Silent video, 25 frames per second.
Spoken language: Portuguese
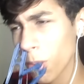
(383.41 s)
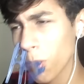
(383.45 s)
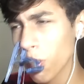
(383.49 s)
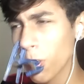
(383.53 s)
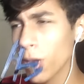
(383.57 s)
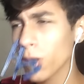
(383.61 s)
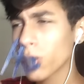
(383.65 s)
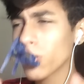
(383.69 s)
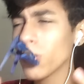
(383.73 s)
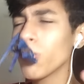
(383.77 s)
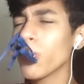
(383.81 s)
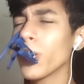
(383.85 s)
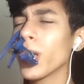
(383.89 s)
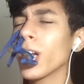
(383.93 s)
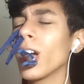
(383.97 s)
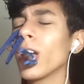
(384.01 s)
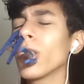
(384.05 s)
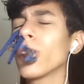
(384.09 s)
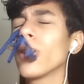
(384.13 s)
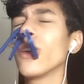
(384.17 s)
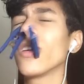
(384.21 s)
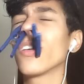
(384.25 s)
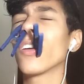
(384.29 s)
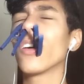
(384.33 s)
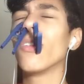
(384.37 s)
Mais um
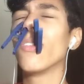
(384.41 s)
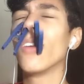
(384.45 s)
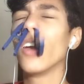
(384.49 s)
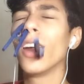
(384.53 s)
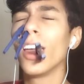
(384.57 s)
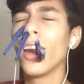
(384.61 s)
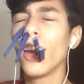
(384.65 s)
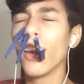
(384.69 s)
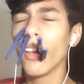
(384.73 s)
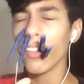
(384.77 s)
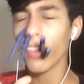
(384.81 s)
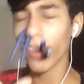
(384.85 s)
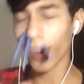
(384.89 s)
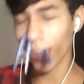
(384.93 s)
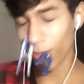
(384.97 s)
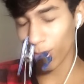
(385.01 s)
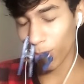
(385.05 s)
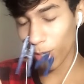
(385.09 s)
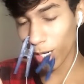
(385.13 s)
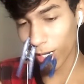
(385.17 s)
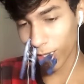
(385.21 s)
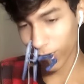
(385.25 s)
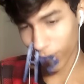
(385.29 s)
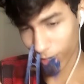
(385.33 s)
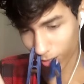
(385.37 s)
pregador não. Tá,
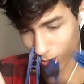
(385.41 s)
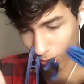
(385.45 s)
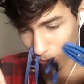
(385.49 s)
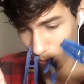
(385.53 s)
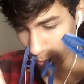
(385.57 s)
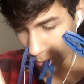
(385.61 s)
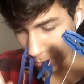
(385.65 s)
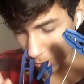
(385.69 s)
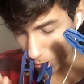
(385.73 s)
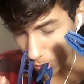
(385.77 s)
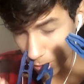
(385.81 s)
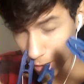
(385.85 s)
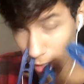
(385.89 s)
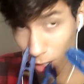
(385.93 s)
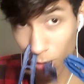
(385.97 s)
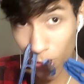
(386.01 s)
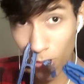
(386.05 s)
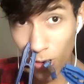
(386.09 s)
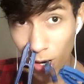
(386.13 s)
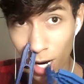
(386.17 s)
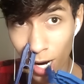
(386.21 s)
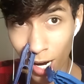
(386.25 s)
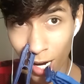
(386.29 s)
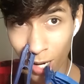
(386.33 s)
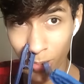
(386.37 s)
beleza. Vamos escolher com
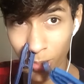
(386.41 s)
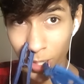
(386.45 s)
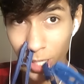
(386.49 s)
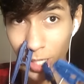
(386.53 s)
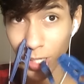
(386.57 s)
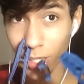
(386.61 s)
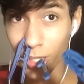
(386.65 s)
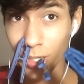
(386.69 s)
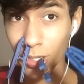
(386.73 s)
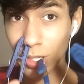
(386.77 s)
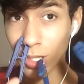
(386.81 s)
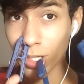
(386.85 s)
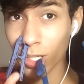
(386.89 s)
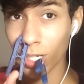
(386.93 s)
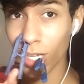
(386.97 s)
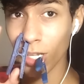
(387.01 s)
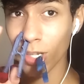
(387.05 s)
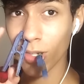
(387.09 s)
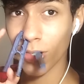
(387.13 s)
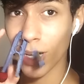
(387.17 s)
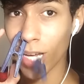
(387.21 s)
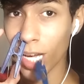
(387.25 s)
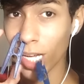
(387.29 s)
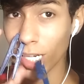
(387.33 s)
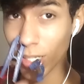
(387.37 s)
calma. Eu tenho
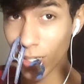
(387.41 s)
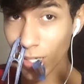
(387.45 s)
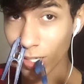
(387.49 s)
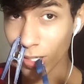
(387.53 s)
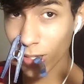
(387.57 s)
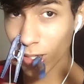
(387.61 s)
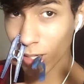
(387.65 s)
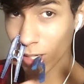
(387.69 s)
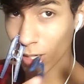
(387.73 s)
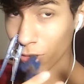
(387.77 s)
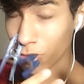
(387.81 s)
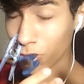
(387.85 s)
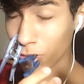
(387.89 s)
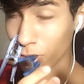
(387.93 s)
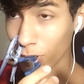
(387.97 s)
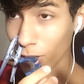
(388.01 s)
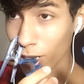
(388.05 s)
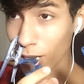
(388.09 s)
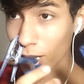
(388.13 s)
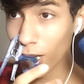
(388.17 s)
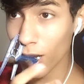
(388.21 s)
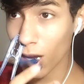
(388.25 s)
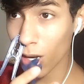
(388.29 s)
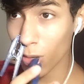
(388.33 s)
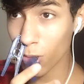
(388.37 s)
o nariz que já
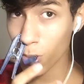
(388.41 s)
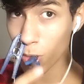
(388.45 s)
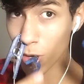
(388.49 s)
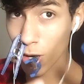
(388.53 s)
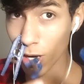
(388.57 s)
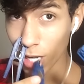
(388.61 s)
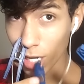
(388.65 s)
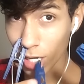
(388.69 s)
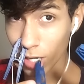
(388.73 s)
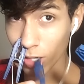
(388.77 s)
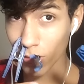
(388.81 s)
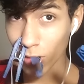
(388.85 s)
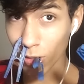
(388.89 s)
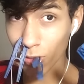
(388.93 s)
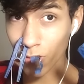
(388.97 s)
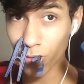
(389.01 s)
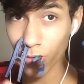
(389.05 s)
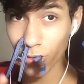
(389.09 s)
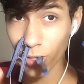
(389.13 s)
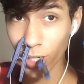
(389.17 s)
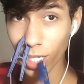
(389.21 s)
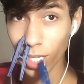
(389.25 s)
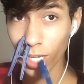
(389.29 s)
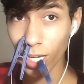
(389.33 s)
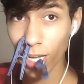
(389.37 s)
foi, a boca que já
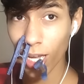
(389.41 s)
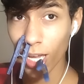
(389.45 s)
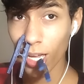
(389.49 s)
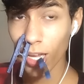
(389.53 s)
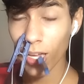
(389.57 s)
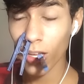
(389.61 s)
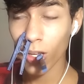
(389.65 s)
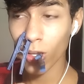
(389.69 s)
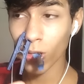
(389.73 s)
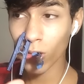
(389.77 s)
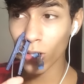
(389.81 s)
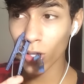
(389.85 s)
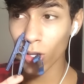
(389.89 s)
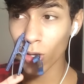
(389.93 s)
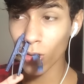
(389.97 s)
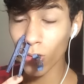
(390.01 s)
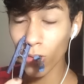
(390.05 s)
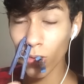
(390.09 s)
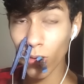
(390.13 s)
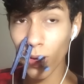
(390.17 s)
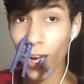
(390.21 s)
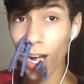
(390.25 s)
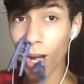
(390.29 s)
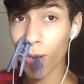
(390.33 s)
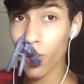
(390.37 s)
foi. Eu tenho um
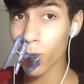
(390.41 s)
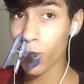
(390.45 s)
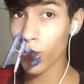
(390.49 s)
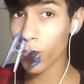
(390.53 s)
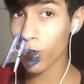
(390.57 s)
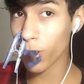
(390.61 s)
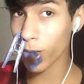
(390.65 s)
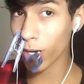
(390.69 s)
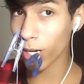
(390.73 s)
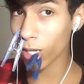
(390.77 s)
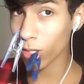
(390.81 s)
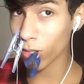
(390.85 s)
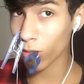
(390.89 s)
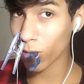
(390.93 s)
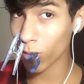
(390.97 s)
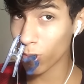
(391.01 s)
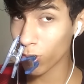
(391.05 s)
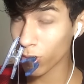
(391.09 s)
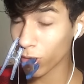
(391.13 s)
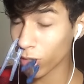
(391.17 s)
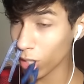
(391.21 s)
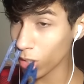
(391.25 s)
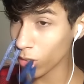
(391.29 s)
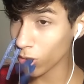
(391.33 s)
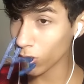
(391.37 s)
lugar o pregador. Eu
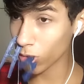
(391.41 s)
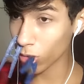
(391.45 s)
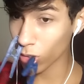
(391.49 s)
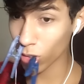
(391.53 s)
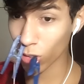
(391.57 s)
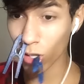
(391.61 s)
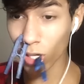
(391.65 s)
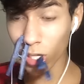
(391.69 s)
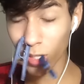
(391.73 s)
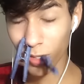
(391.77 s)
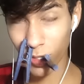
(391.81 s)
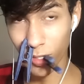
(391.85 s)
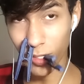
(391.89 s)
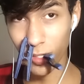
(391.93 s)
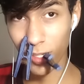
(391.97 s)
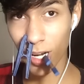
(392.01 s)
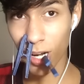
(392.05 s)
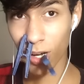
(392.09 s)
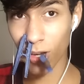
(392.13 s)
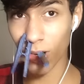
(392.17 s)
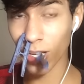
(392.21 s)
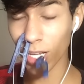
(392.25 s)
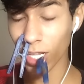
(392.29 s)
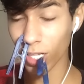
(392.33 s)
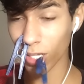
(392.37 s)
tenho dois tá
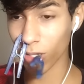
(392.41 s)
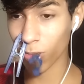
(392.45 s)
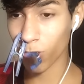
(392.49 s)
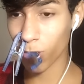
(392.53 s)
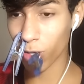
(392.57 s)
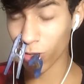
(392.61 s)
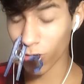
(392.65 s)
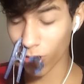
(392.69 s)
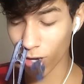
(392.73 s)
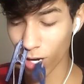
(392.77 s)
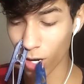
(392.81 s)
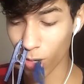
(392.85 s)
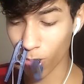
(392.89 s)
certo ainda pra jogar.